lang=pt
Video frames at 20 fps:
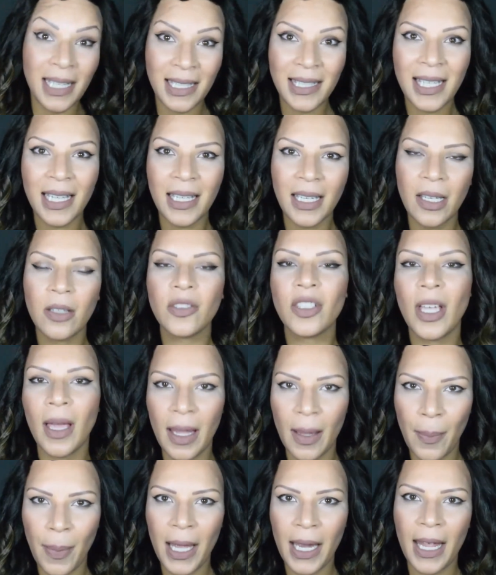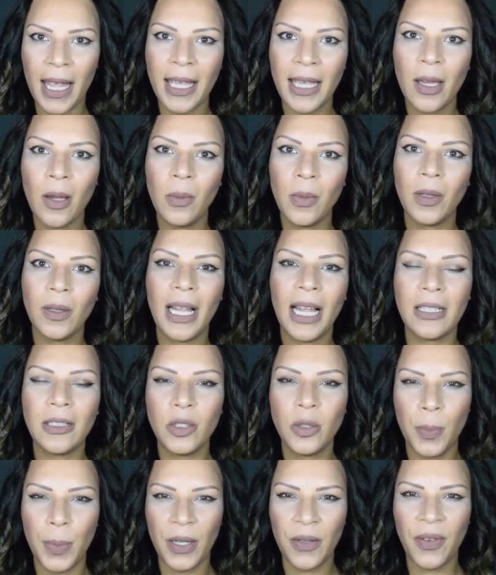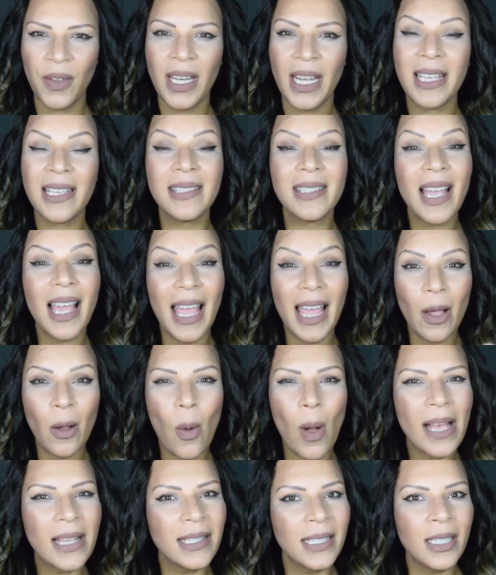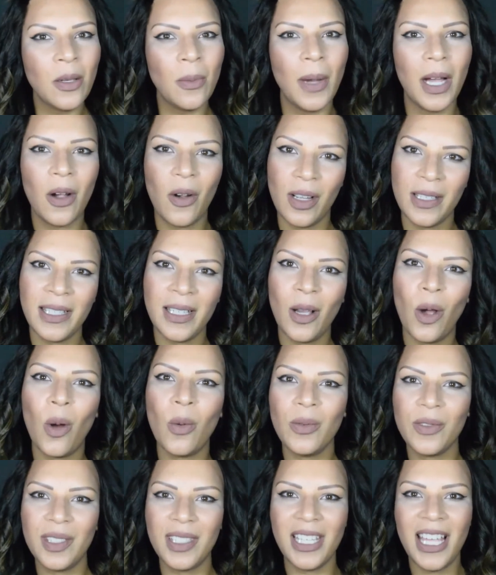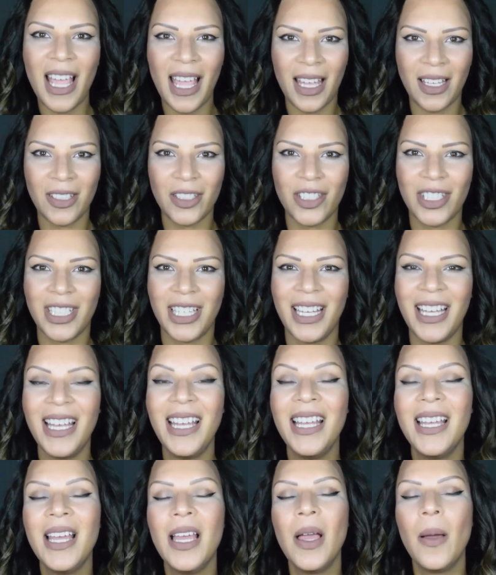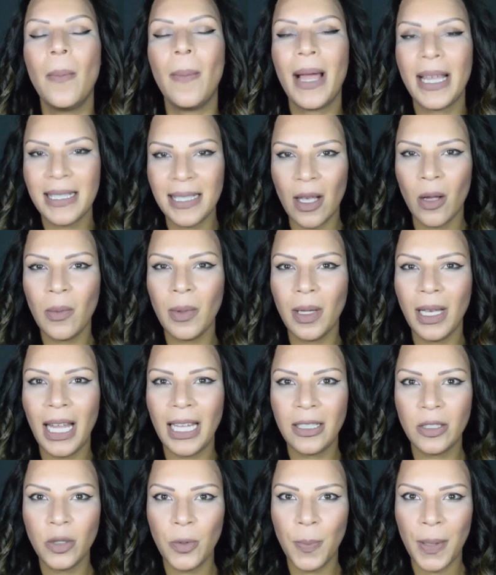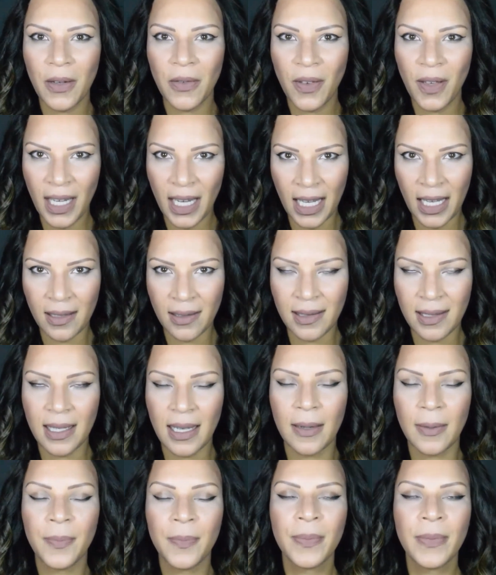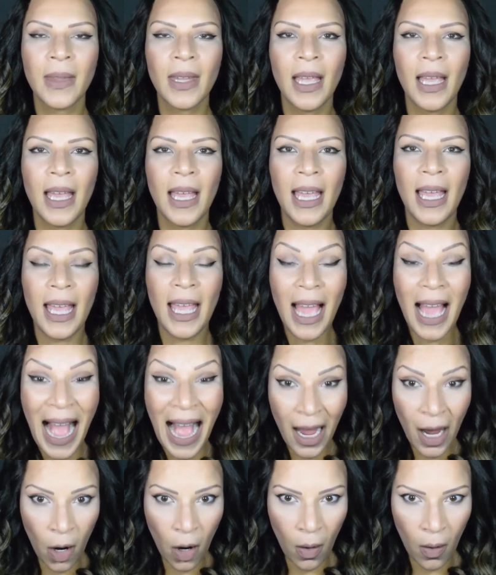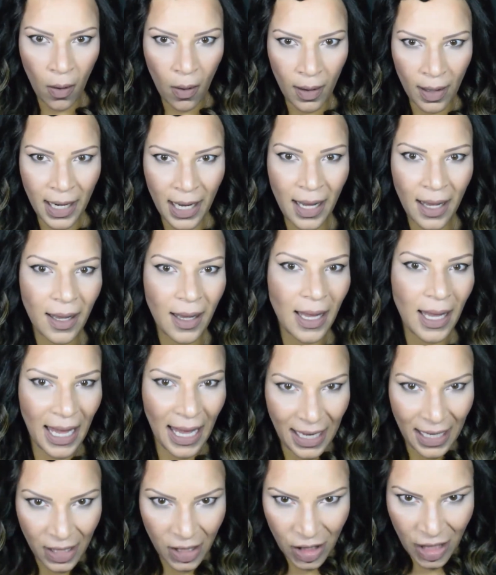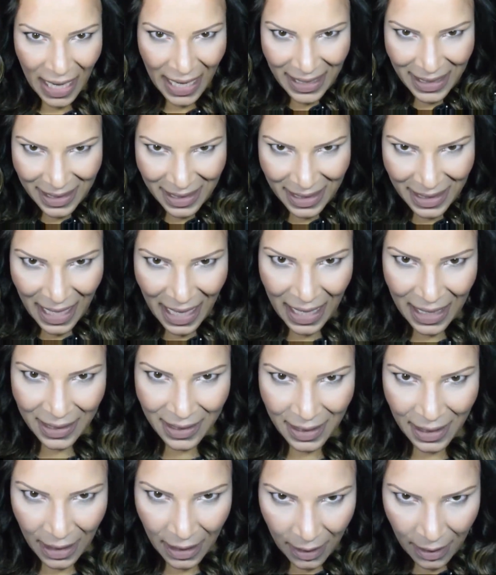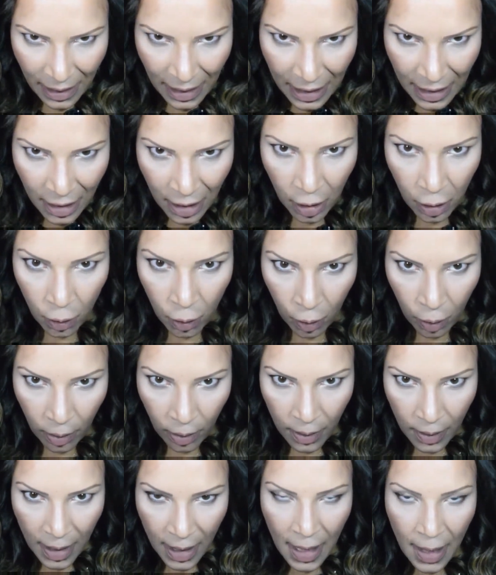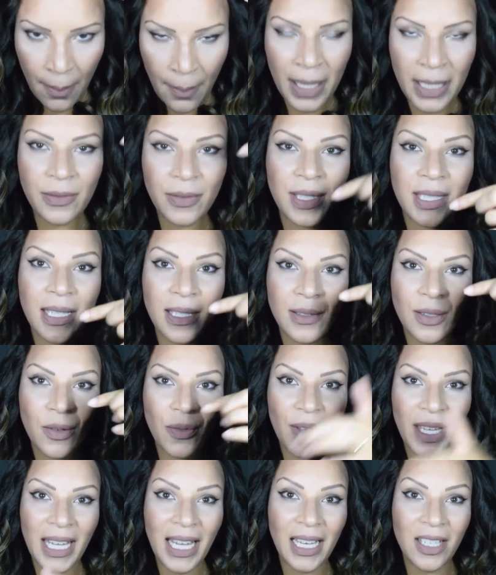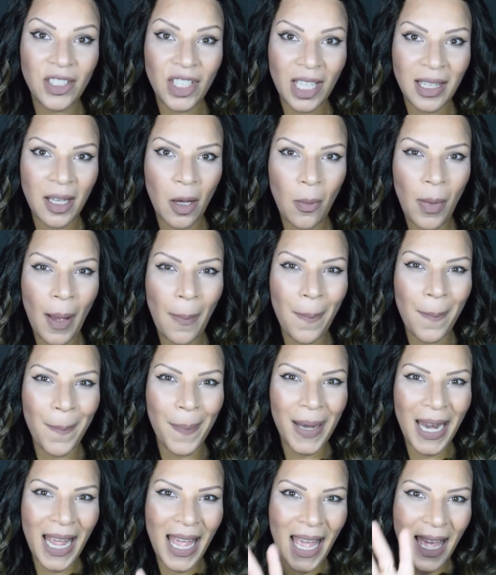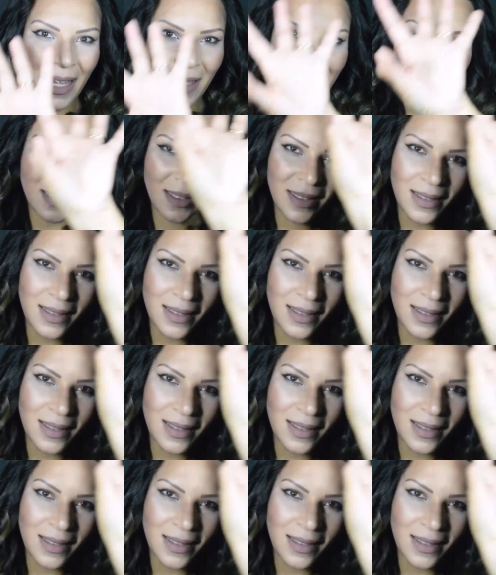esse aqui eu já reparei que é o meu lado de preferência, é quase que uma coisa inconsciente, né? Mas é o meu lado de preferência. É, agora, ele já está, assim, em U, mas vocês vão ver que ele já tem uma pré